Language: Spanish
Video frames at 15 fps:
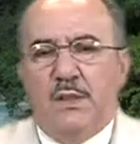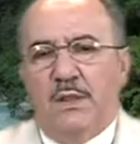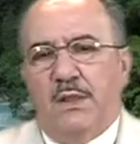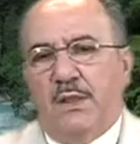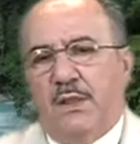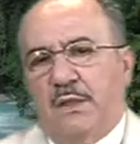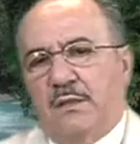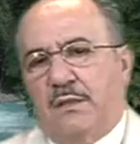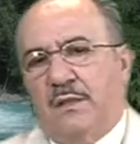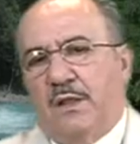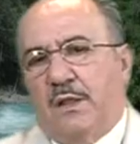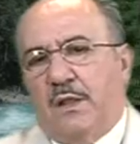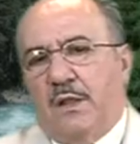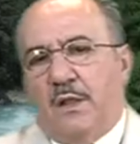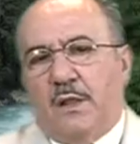
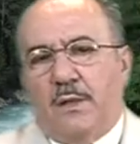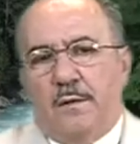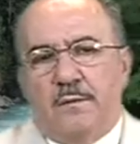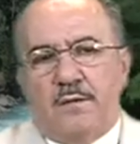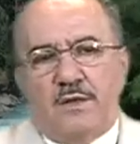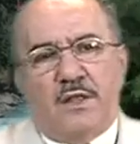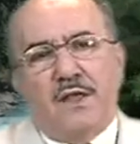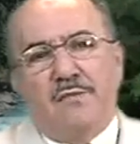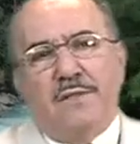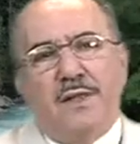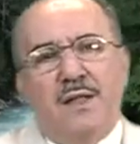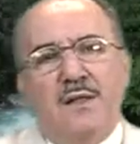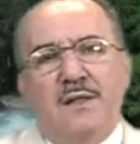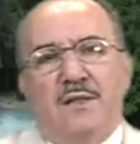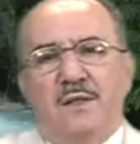Este
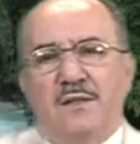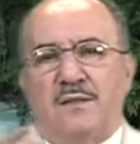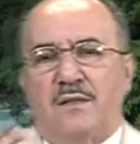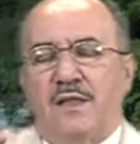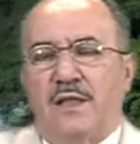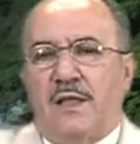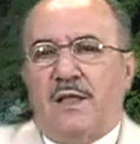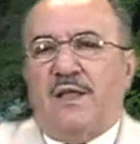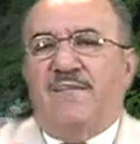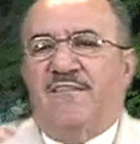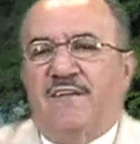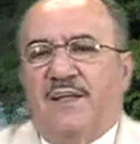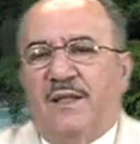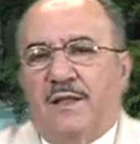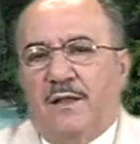tema tiene que
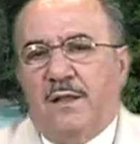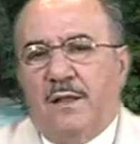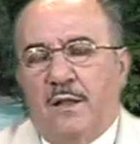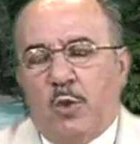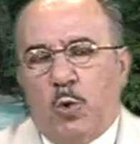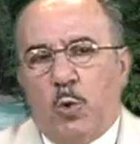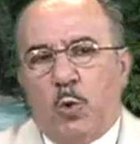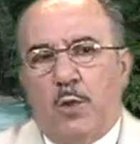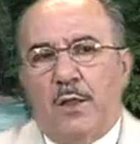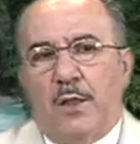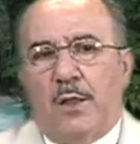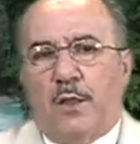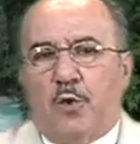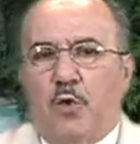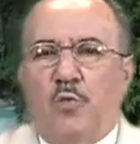ver
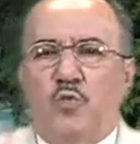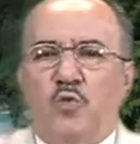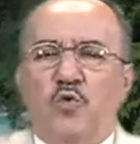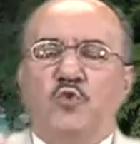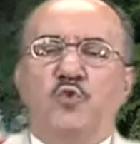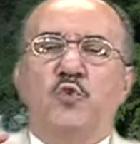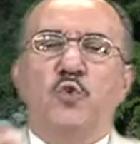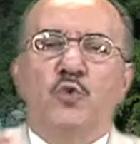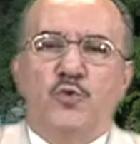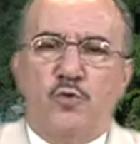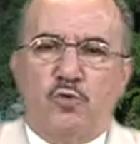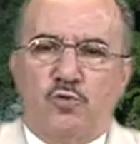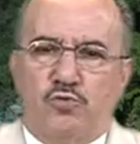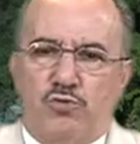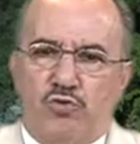eh, cómo
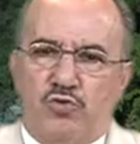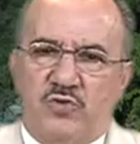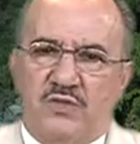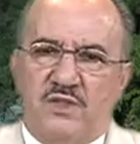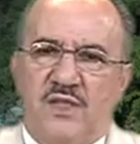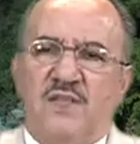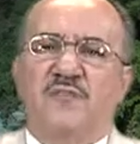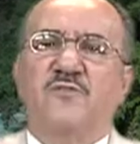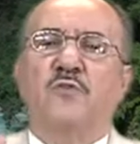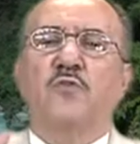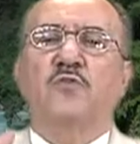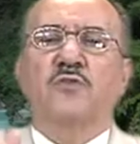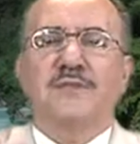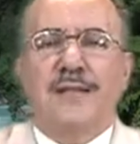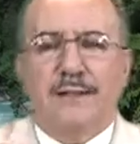nosotros nos
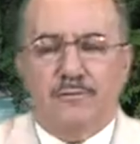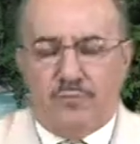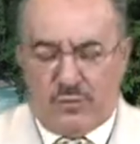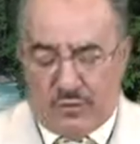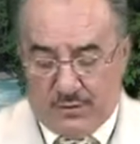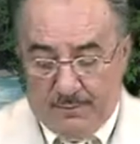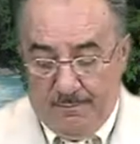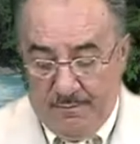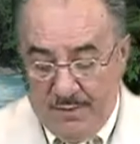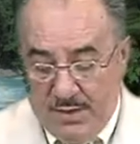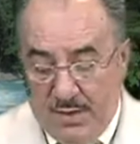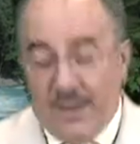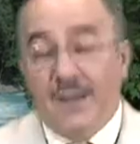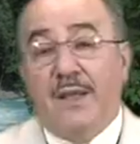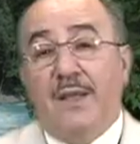esforzamos
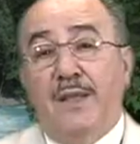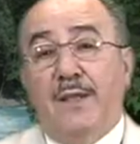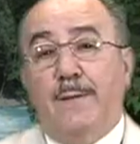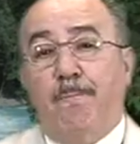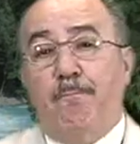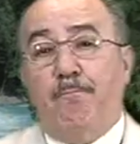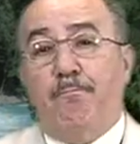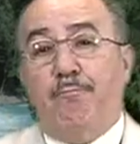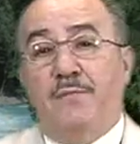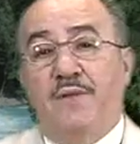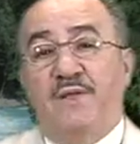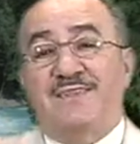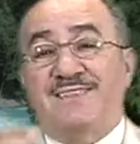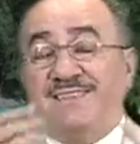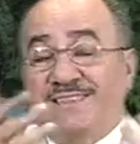en
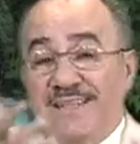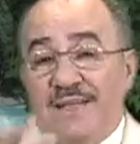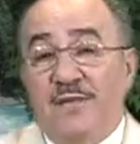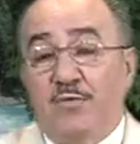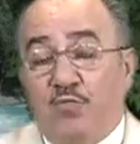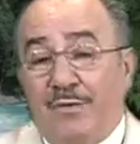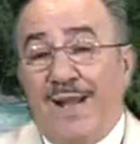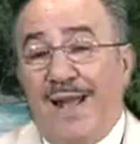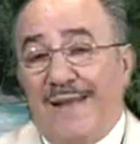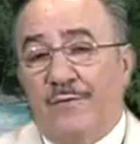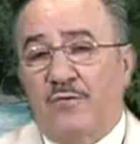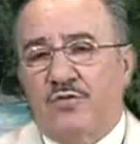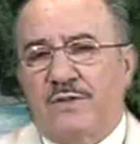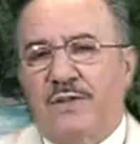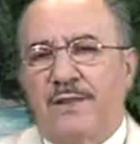ser
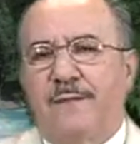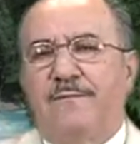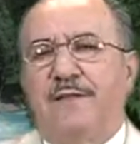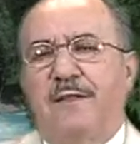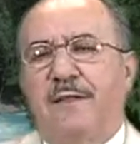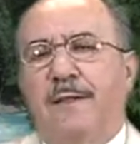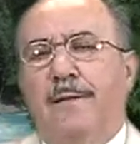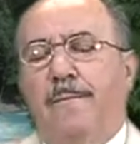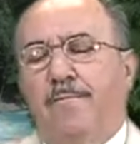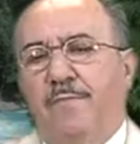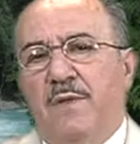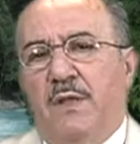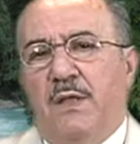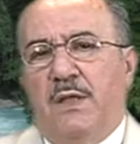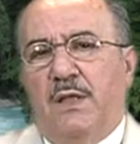educados en la vida,
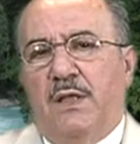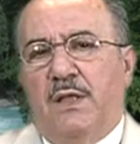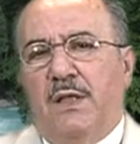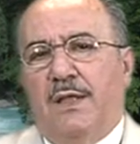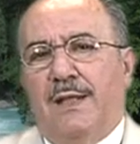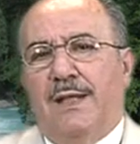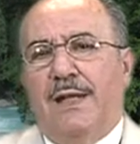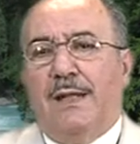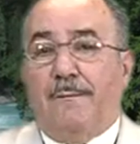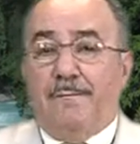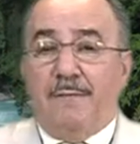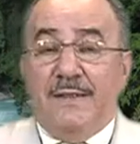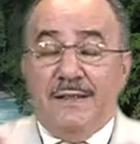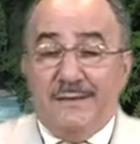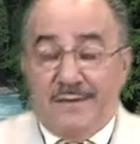en el
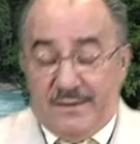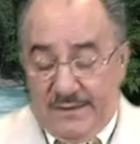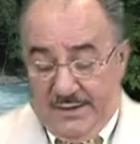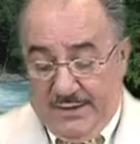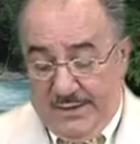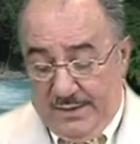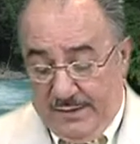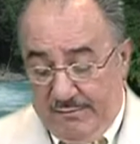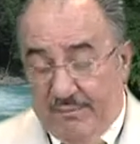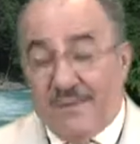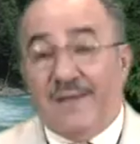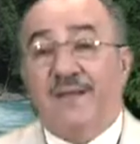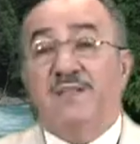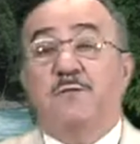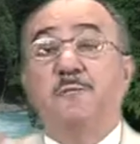ambiente
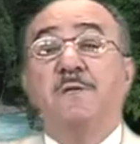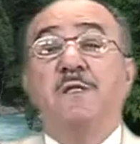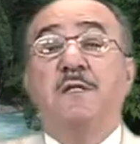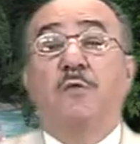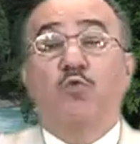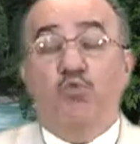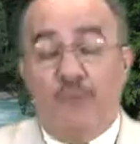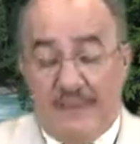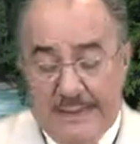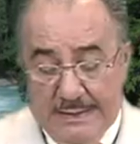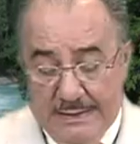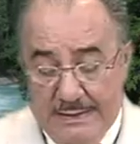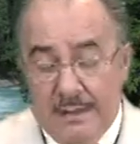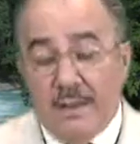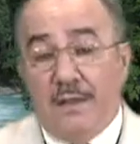
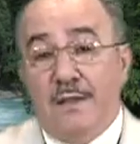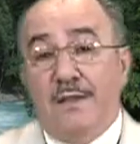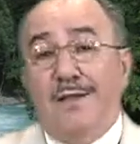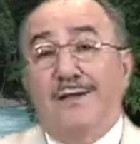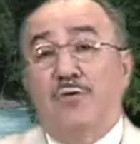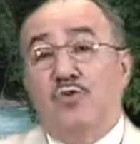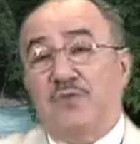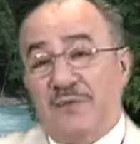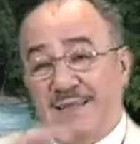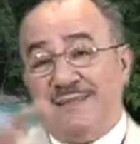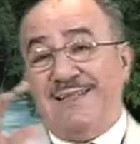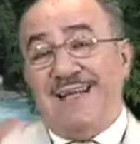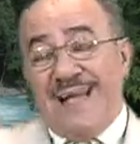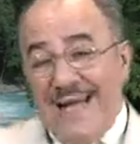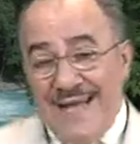espiritual y en
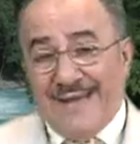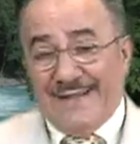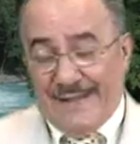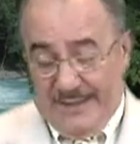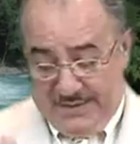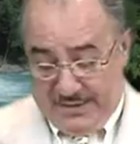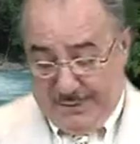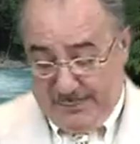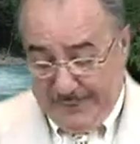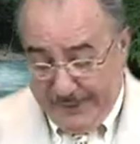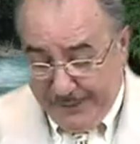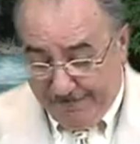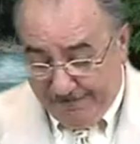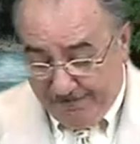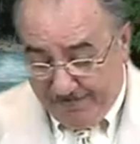otras áreas
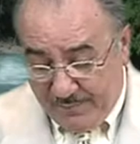también.